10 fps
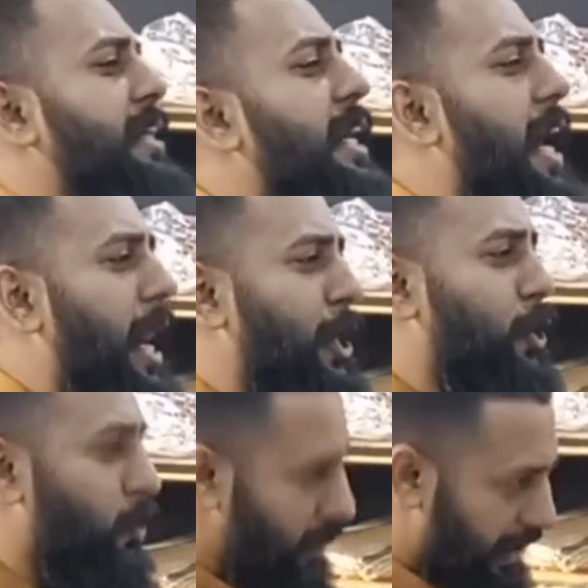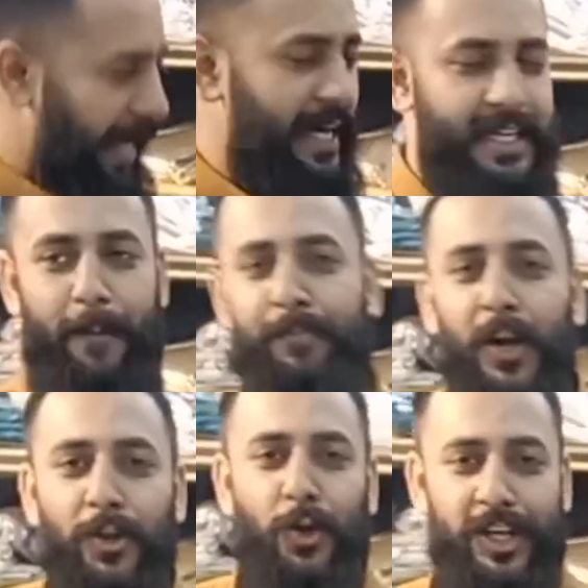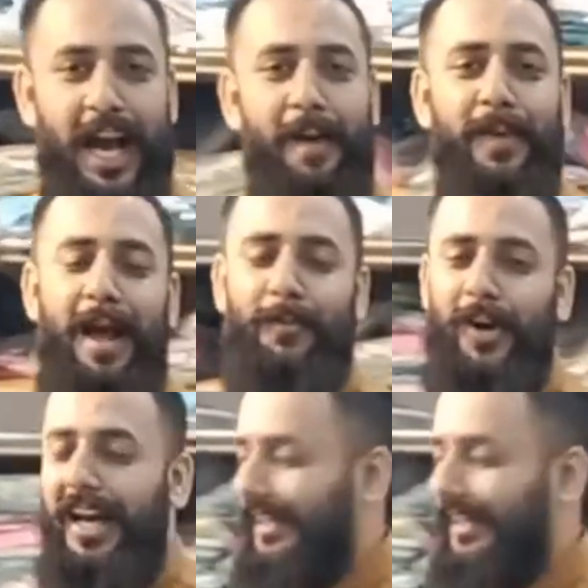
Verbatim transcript: कहते निकाल के दो लेकर जाए तो यहाँ पर आपको